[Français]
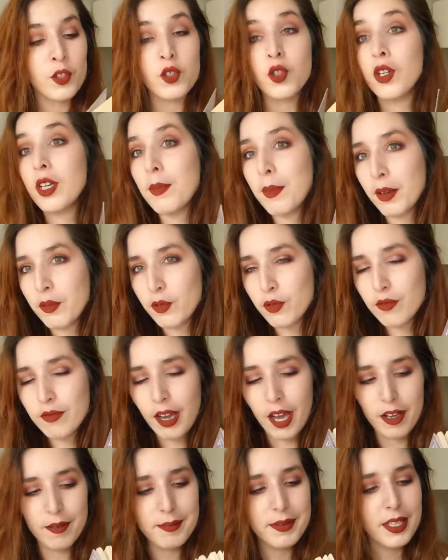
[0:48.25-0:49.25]
je ne l'ai pas
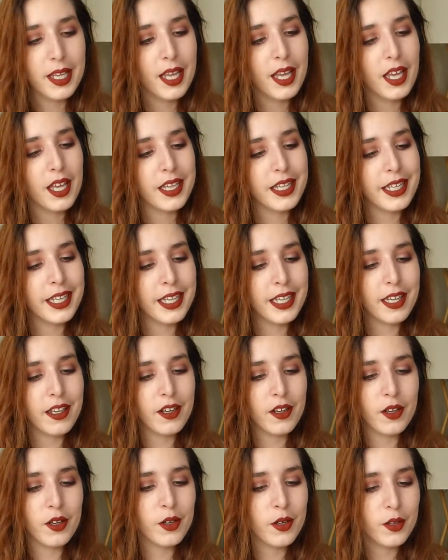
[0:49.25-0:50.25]
vu, hein. Et
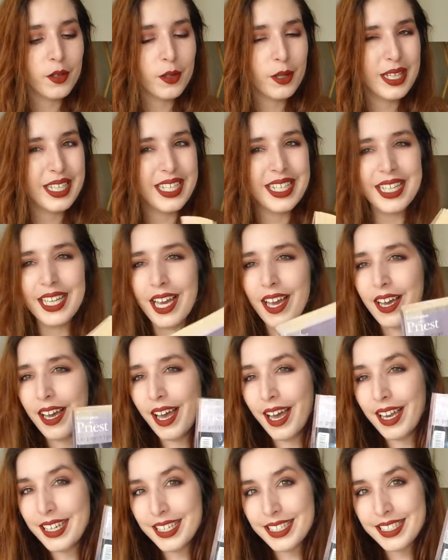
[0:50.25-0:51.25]
il y a
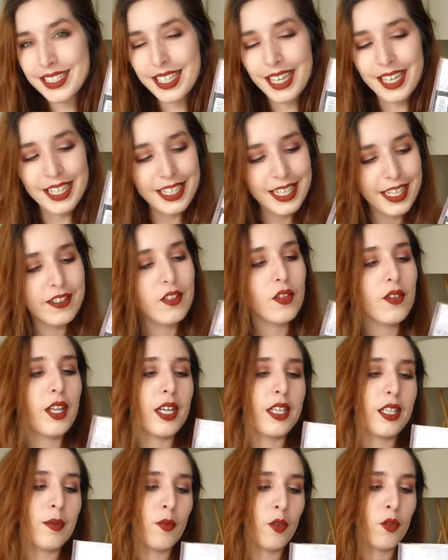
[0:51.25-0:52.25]
Alexia et
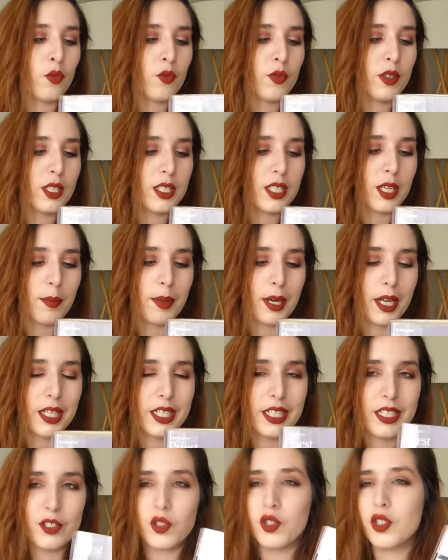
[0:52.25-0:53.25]
Cassandra qui m'en ont déjà
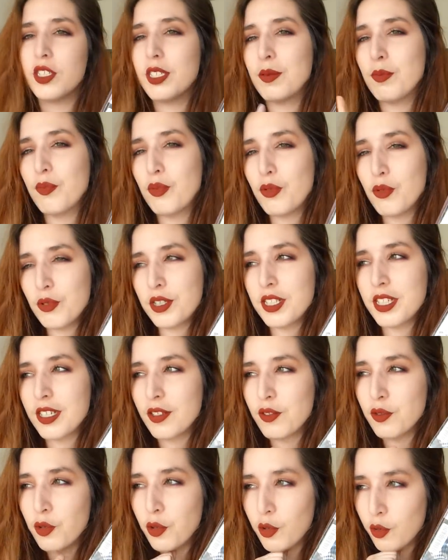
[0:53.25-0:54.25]
parlé. Je sais plus si
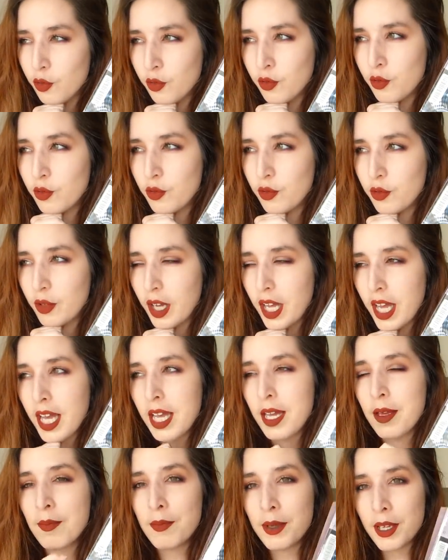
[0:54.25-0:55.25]
les deux l'ont lu,
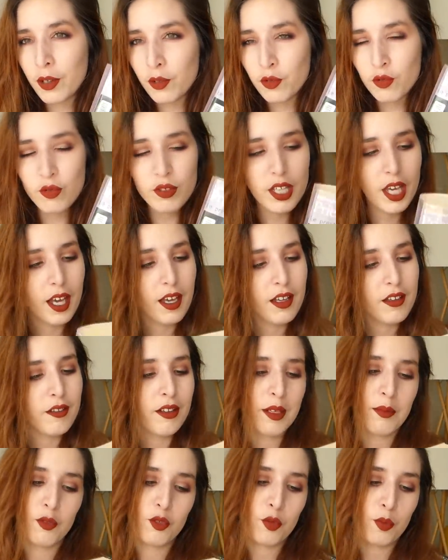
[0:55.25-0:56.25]
mais en tout cas,
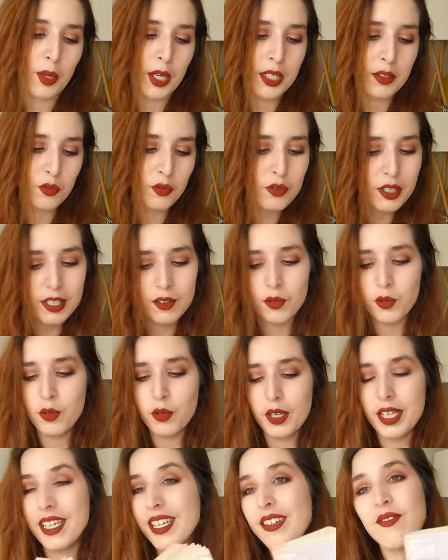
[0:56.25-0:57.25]
euh, elles m'ont parlé toutes les
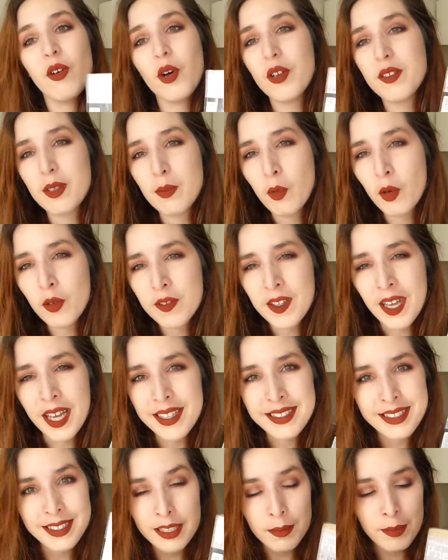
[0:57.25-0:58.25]
deux et forcément ça a
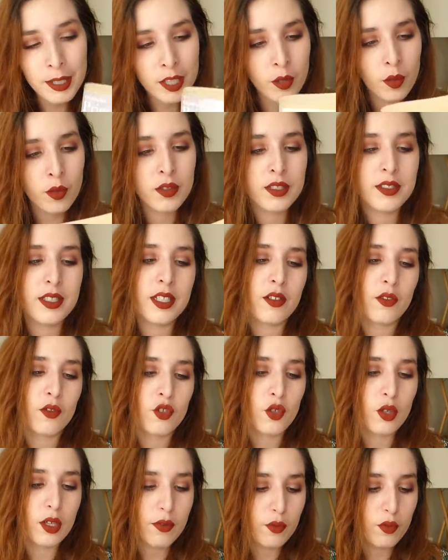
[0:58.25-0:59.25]
attisé ma curiosité
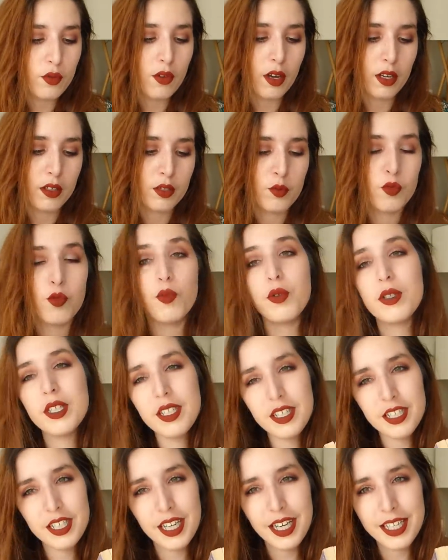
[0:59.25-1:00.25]
quand je l'ai vu. Hein. Je me
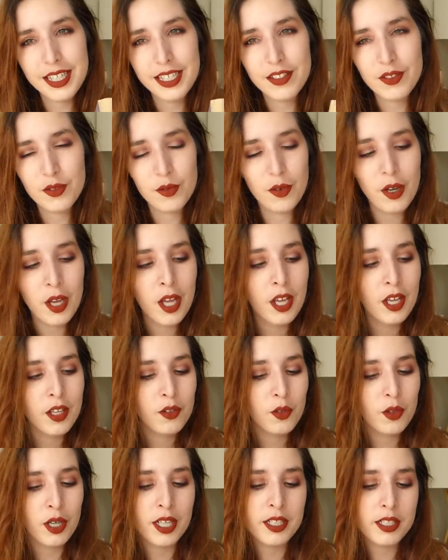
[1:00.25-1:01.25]
posais déjà la question
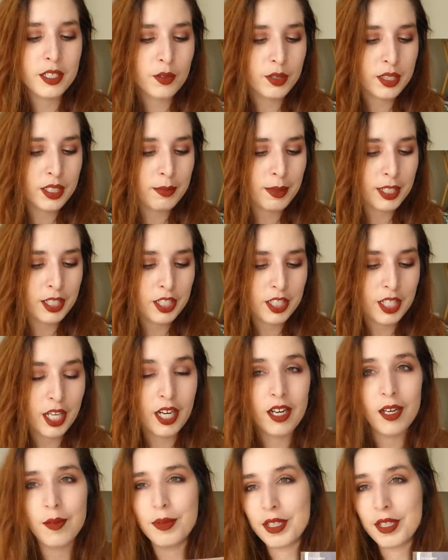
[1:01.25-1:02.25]
de l'acheter aux Imaginales